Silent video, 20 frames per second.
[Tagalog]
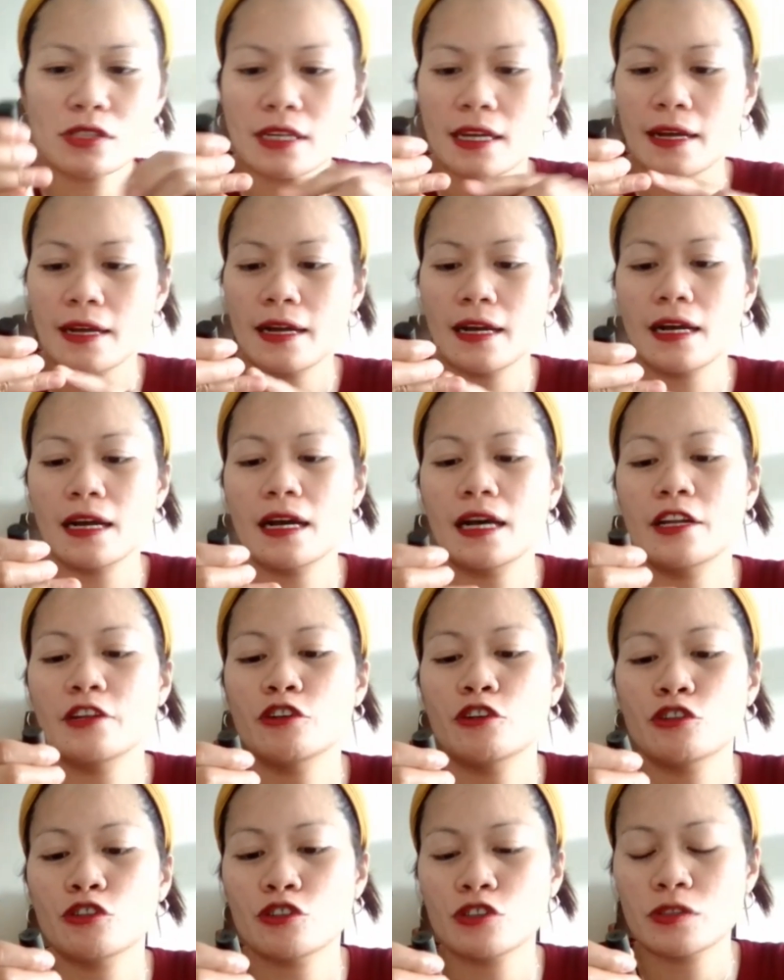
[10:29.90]
to sa,
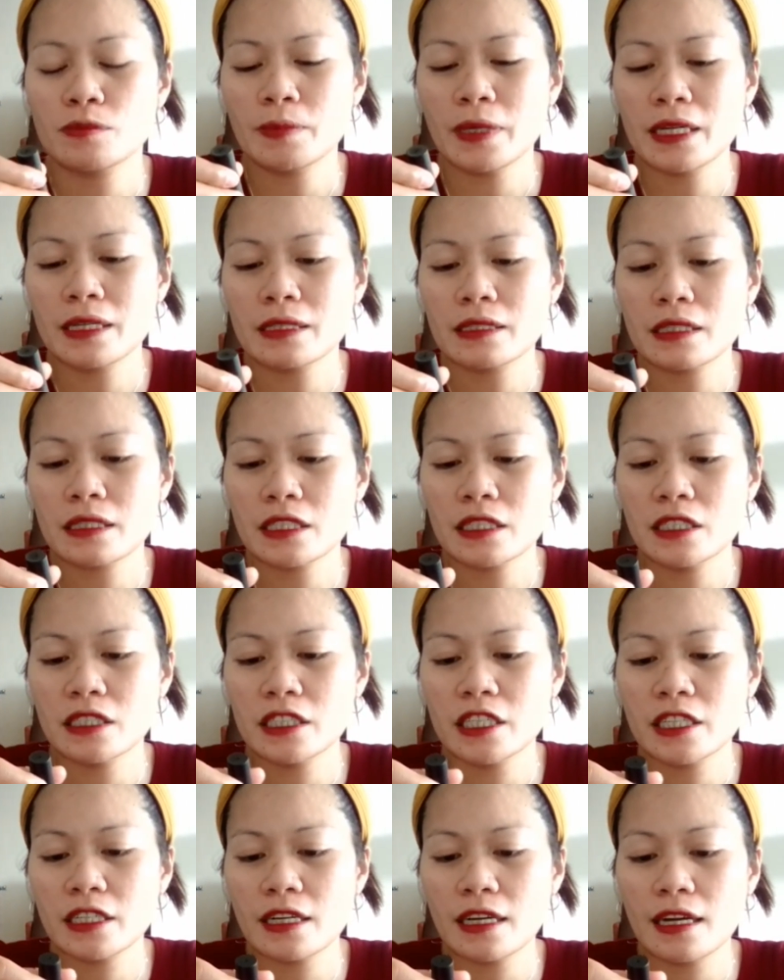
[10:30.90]
ano, pag
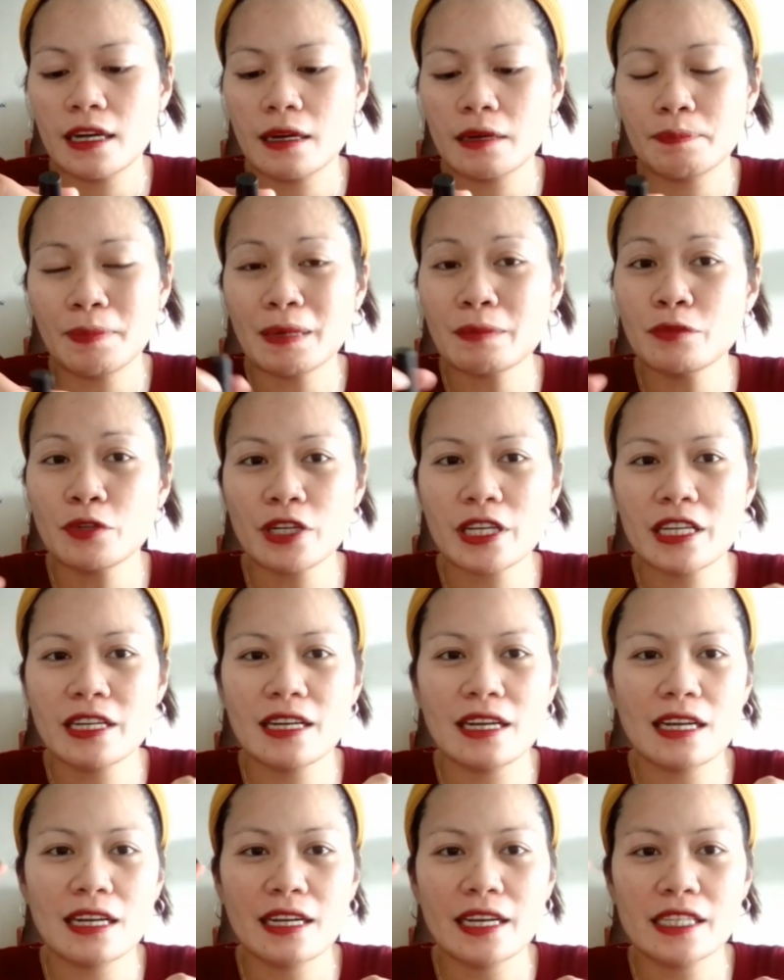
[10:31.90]
hindi ka, pag
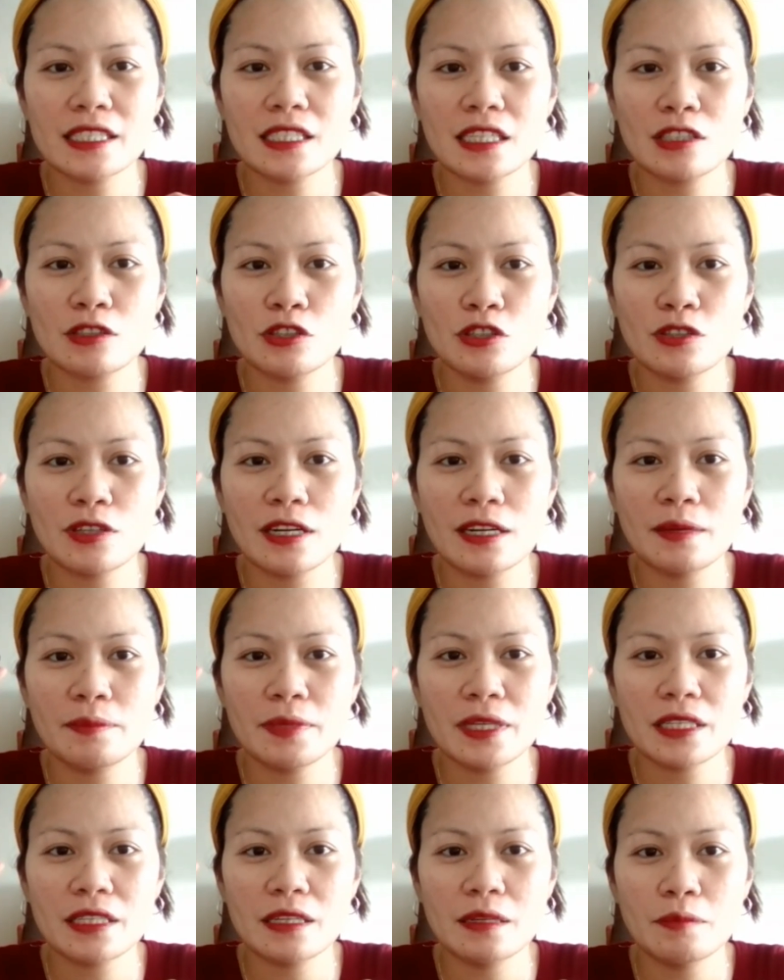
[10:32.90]
morena ka, guys, ito yung
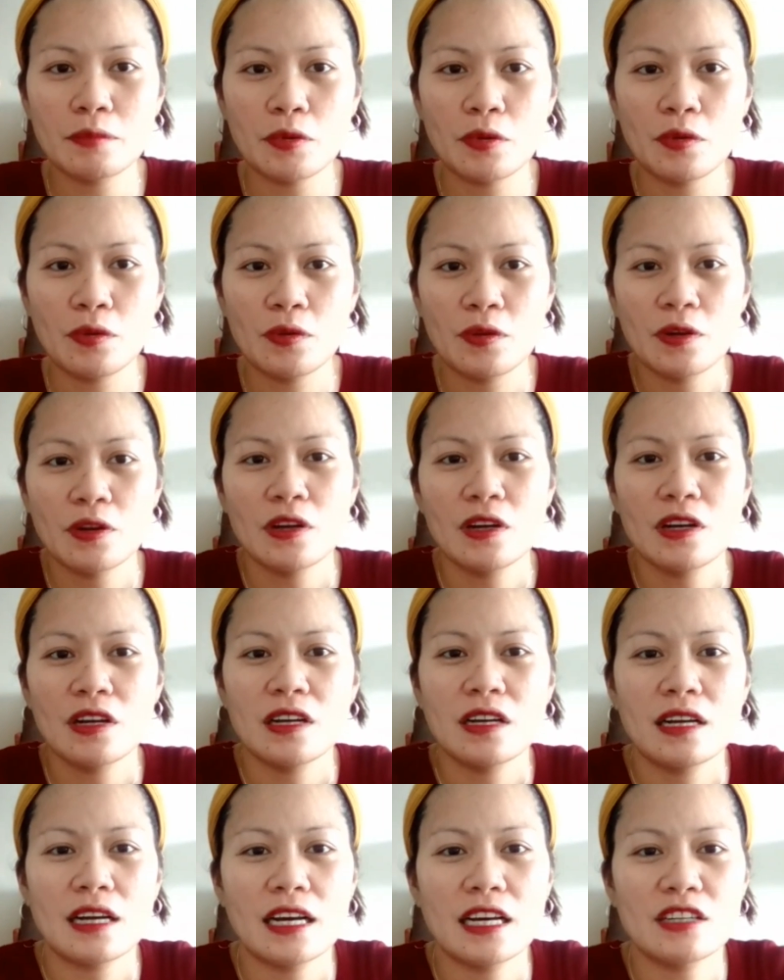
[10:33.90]
gagamitin mo.
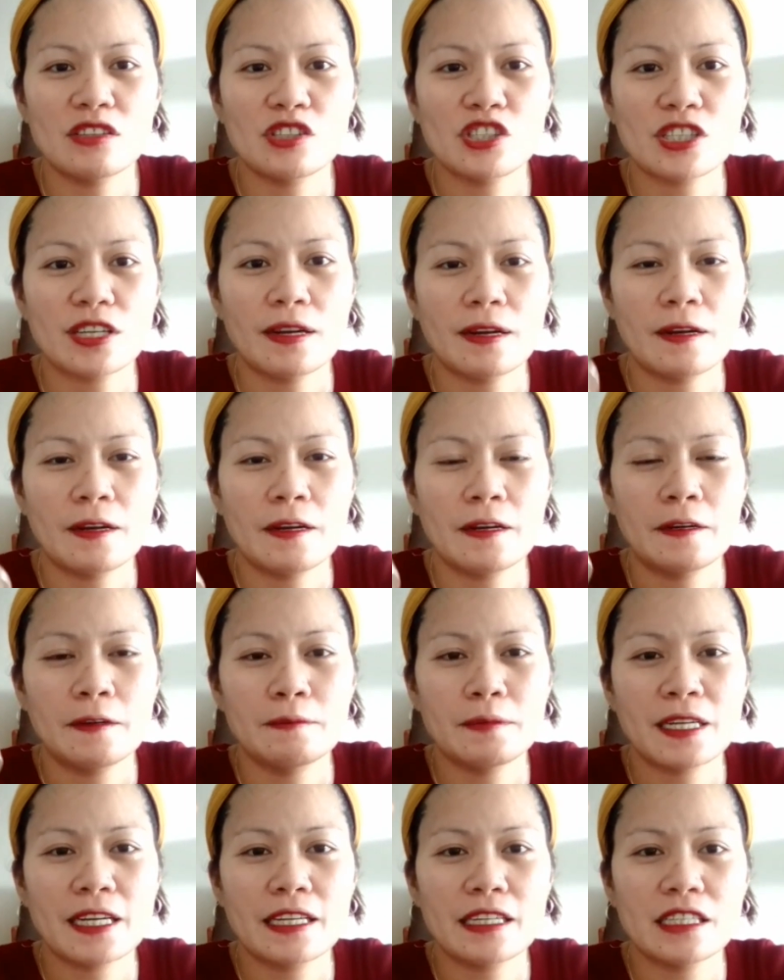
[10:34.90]
Ano siya,
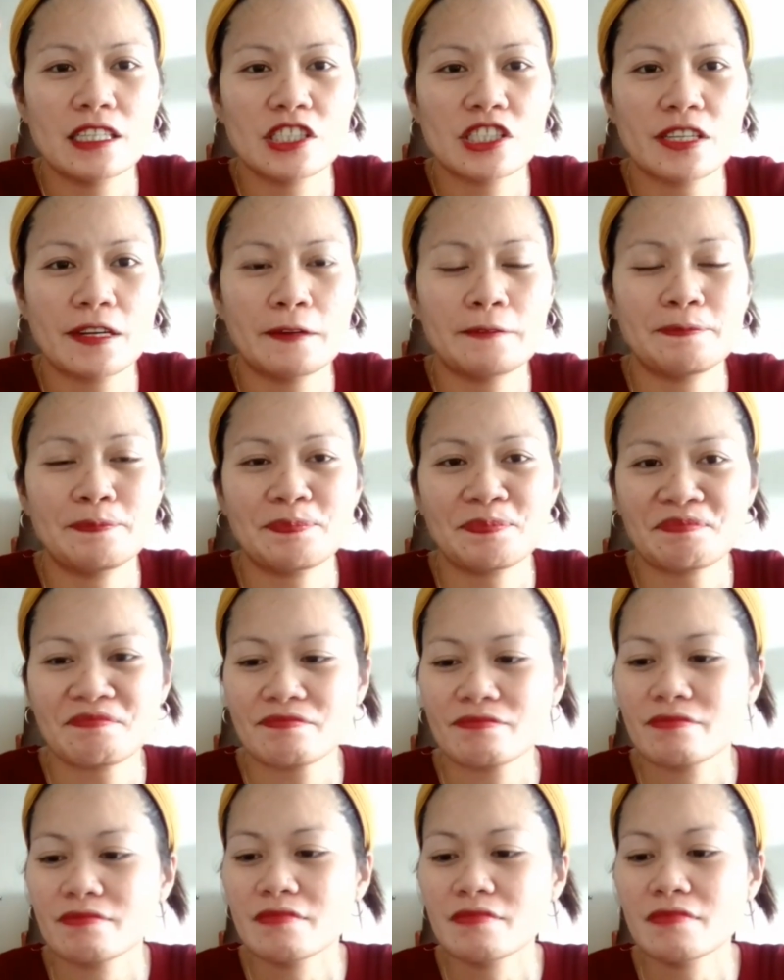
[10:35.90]
uh, maganda siya.
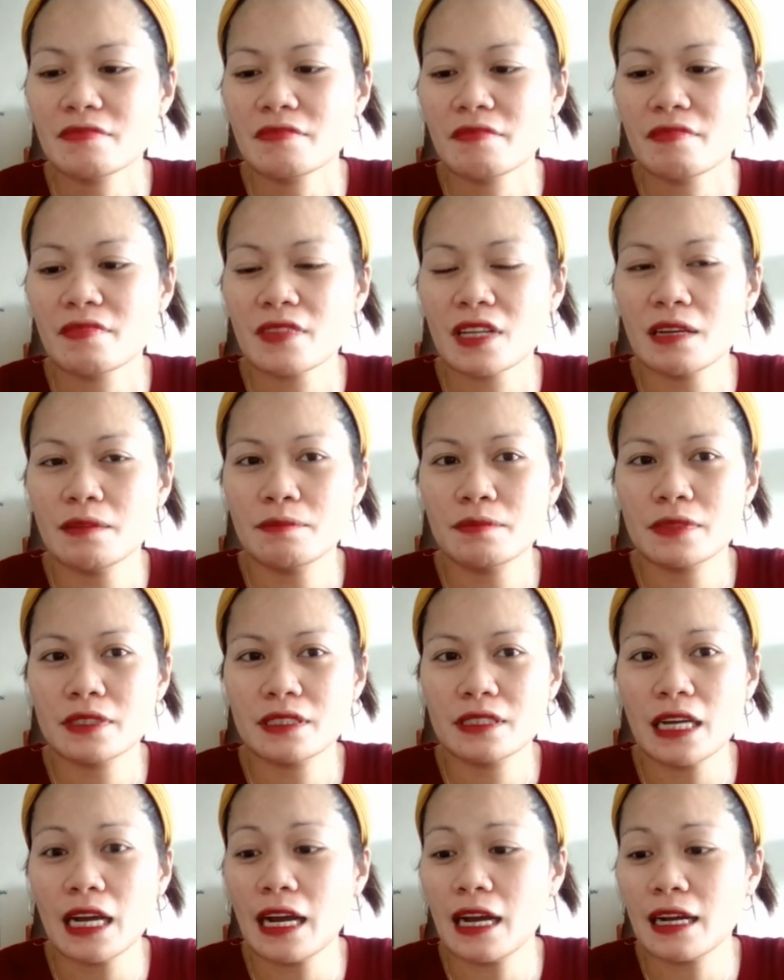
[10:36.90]

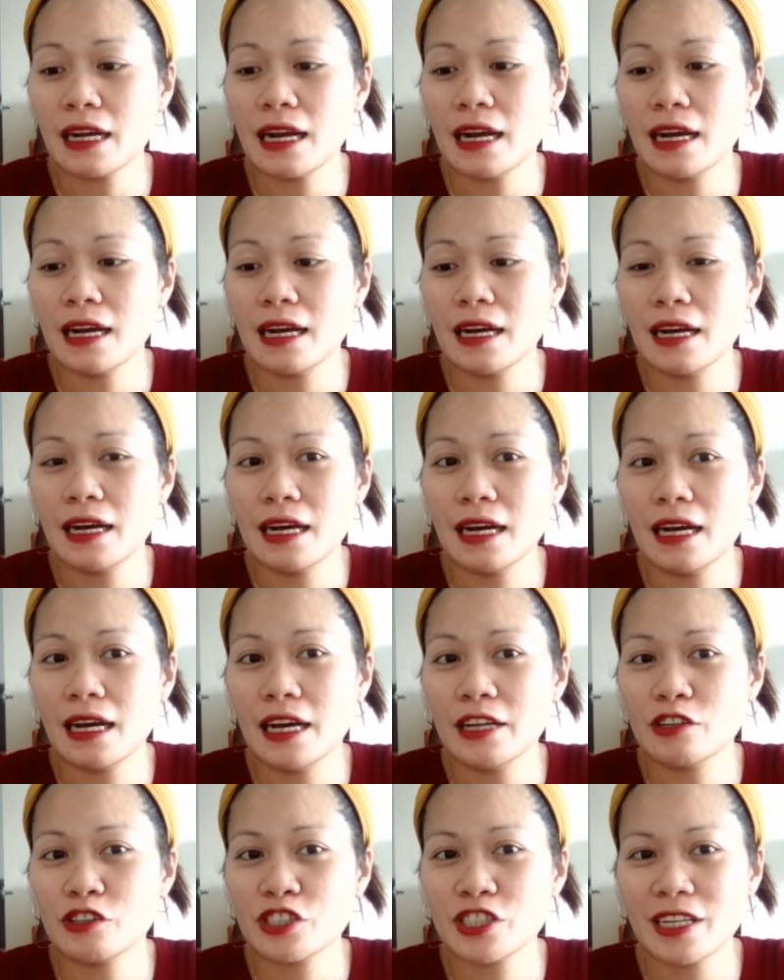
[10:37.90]
Nakaka,
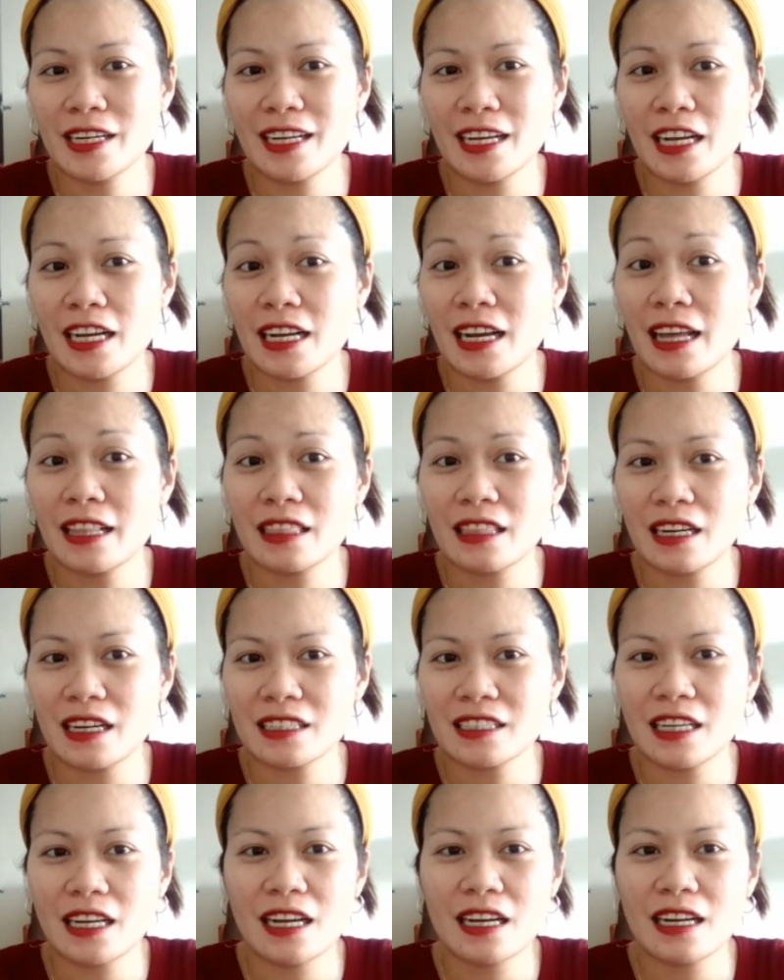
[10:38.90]
ano siya,
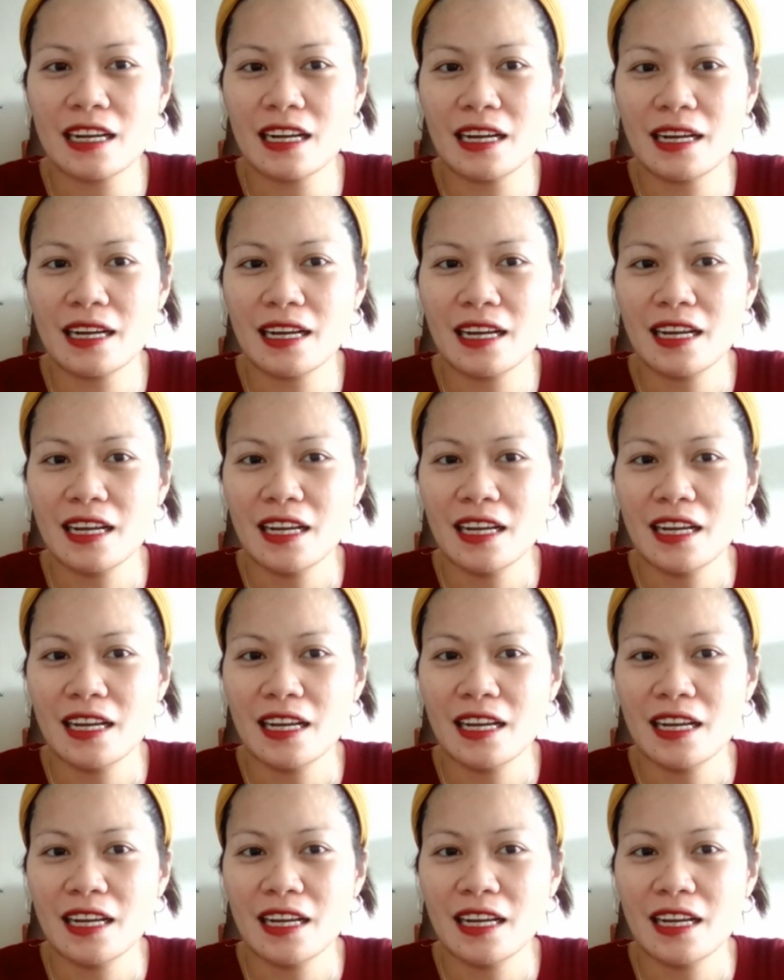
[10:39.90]
nakaka-attract, nakaka,